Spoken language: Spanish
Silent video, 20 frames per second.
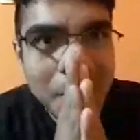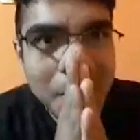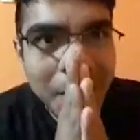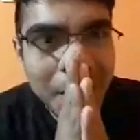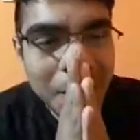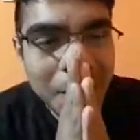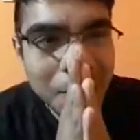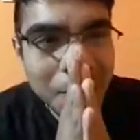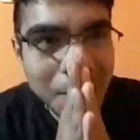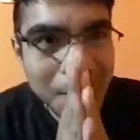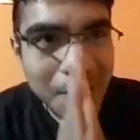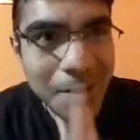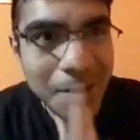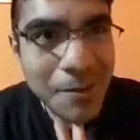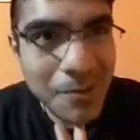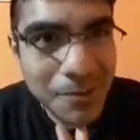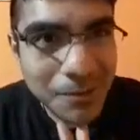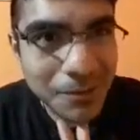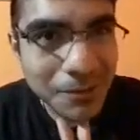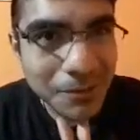¡Me ganó de
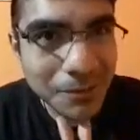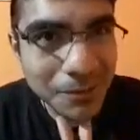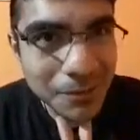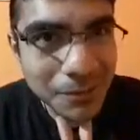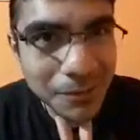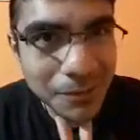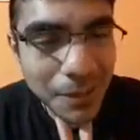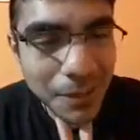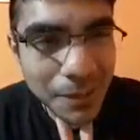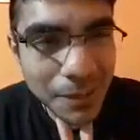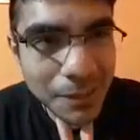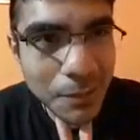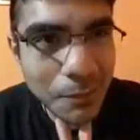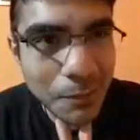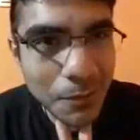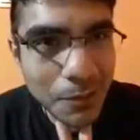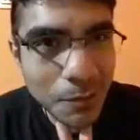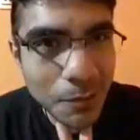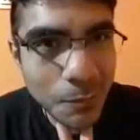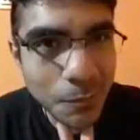mano!
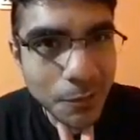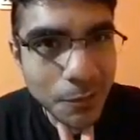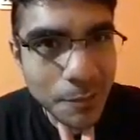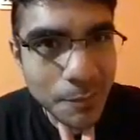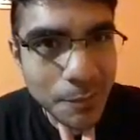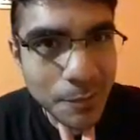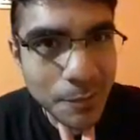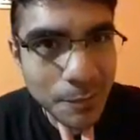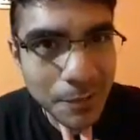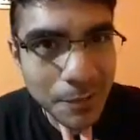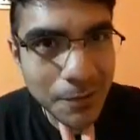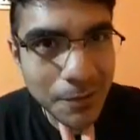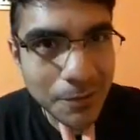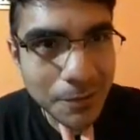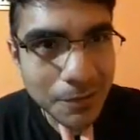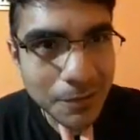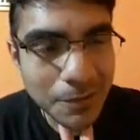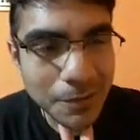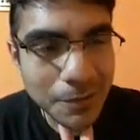Activó el poder primero